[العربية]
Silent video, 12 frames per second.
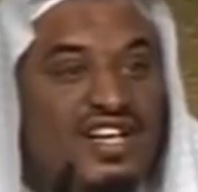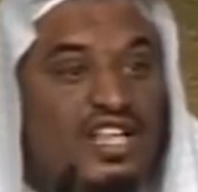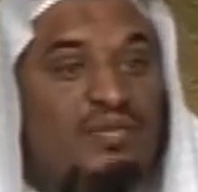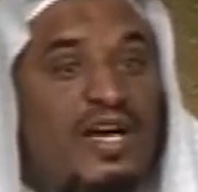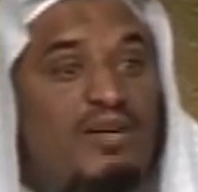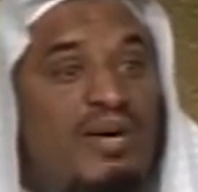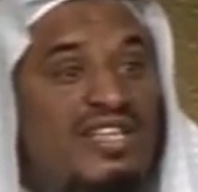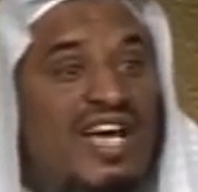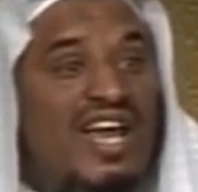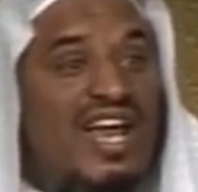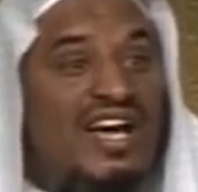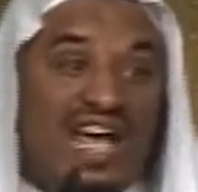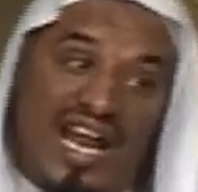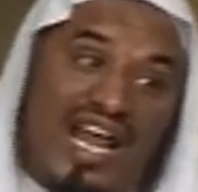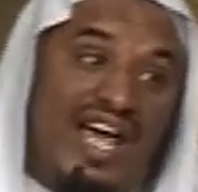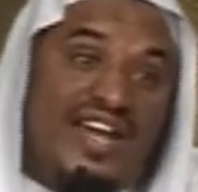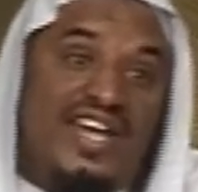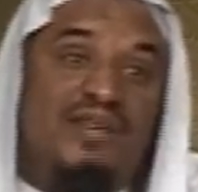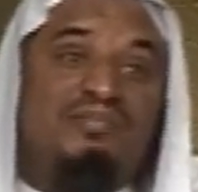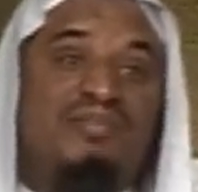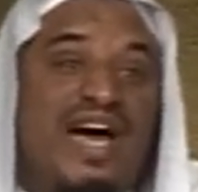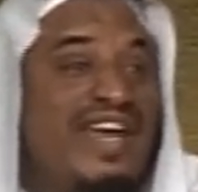قلت من هم أعداء الله قال الحريم